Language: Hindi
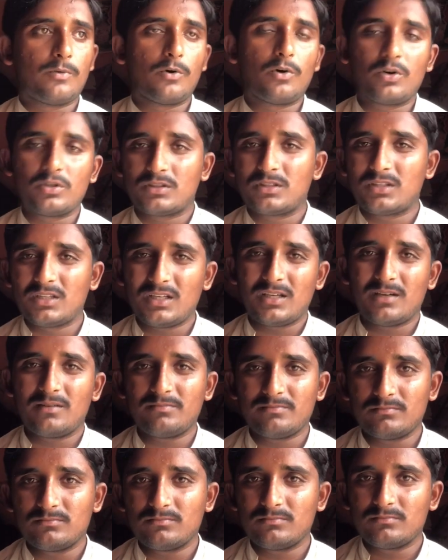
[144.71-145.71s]
बहुत ही
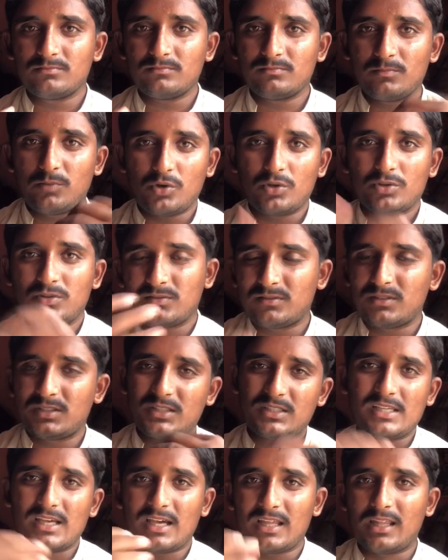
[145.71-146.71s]
ना बहुत
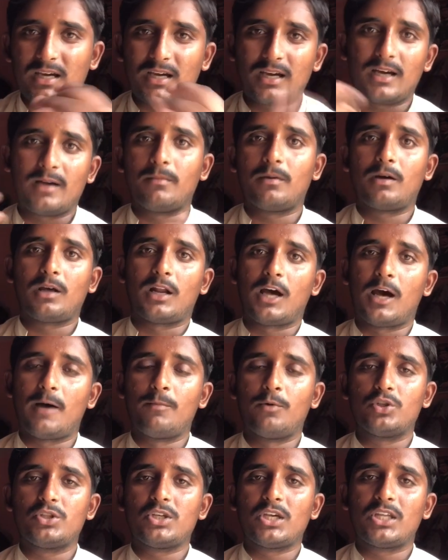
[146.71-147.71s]
ज़्यादा काम
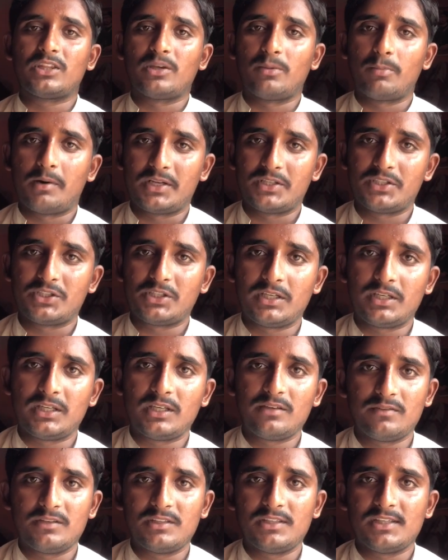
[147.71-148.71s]
ख़राब हो जाता है बारिश
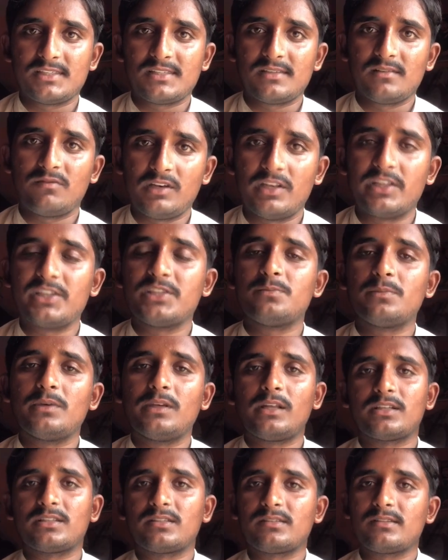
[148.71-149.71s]
आने की वजह से विलेज
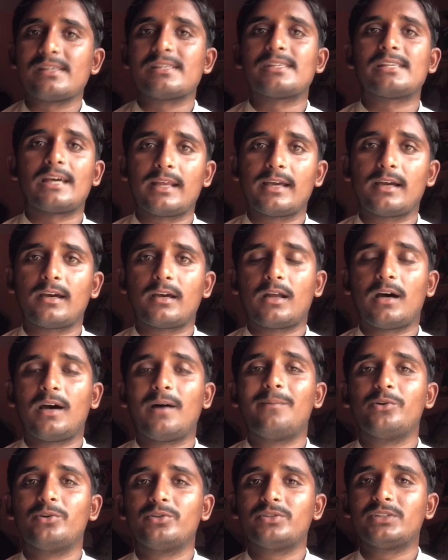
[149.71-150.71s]
में रास्ते सारे
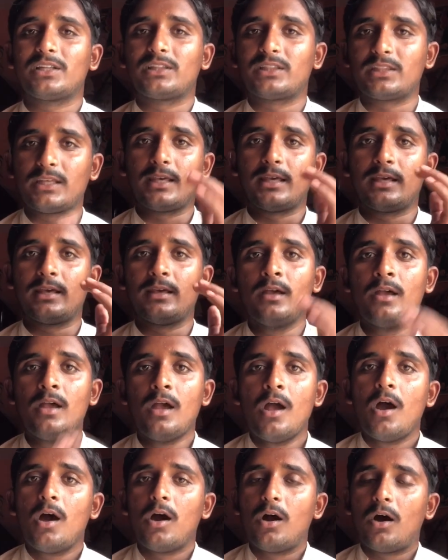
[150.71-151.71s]
ख़राब हो जाते हैं
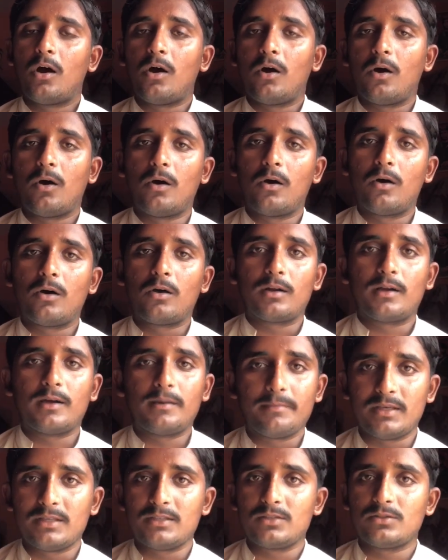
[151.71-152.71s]
और
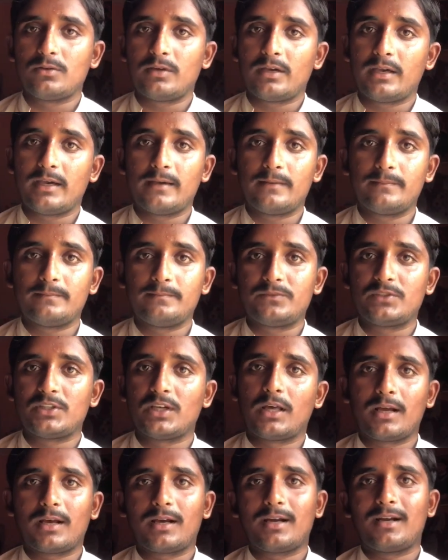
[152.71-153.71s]
हमें जो है
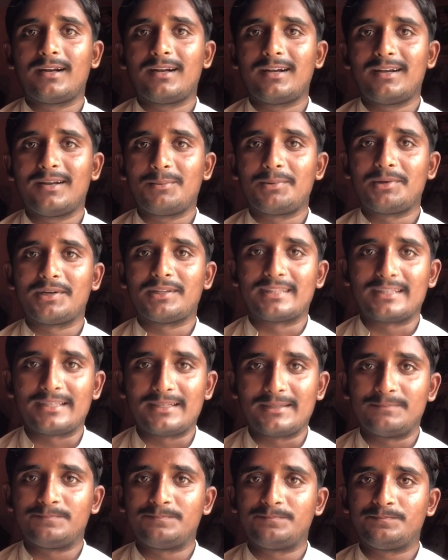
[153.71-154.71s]
चारा काटना पड़ता
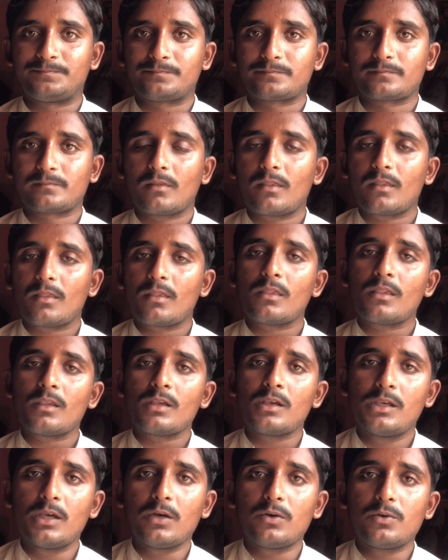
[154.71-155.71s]
है
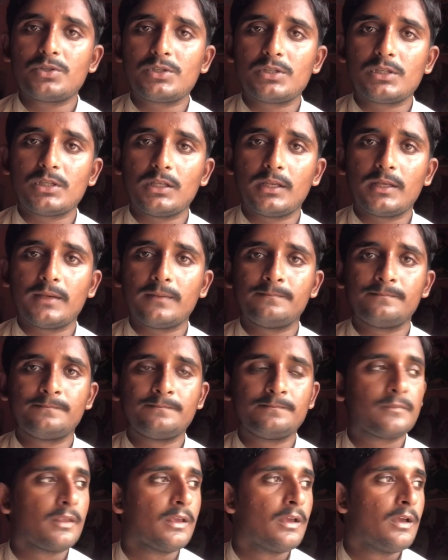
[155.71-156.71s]
ये कुछ सीन है
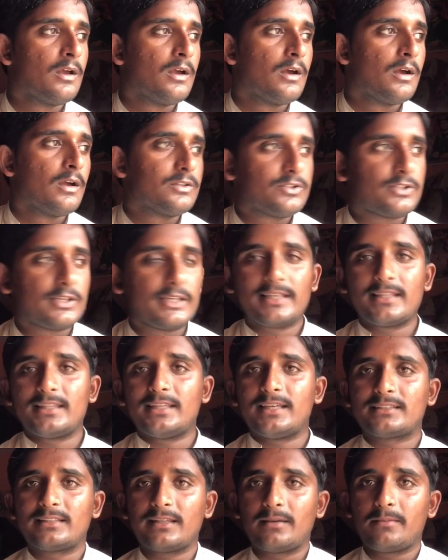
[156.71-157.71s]
चलिए
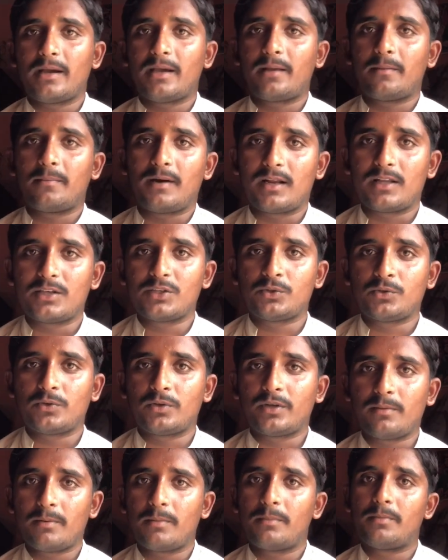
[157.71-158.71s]
देखते हैं बाहर बारिश
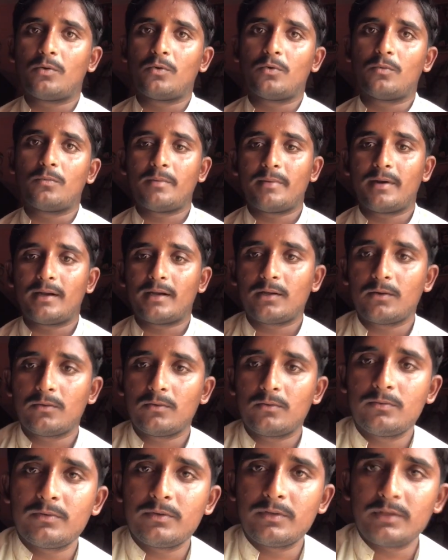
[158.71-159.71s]
हो रही है मैं अभी रूम में बैठा
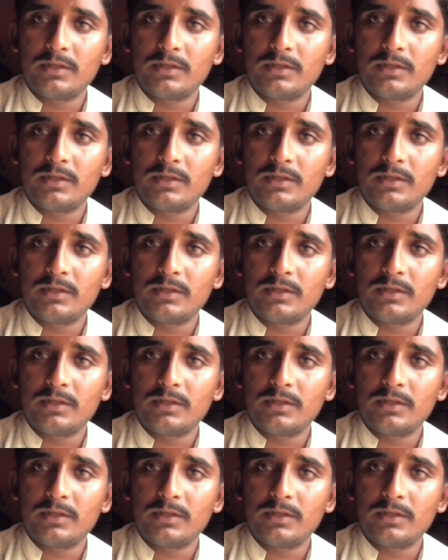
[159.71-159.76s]
हूँ